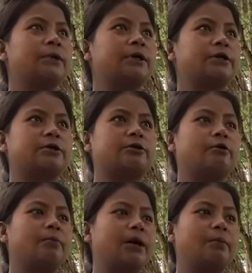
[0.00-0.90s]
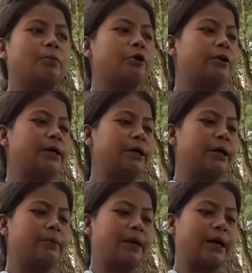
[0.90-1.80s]
ngasuh pengamdon
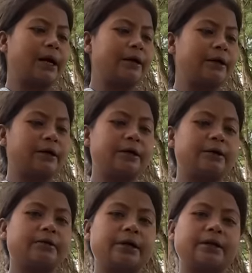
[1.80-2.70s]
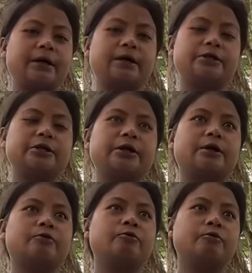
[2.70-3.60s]
ei ban ai ki hin rei tang pa
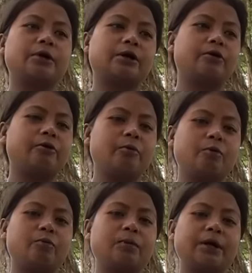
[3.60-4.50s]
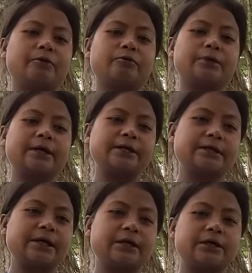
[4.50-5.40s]
jingker khu ker do bu ublei un the
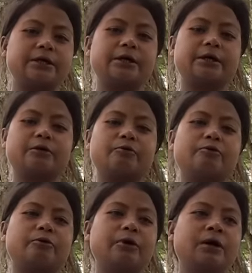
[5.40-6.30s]
se ki jingker khu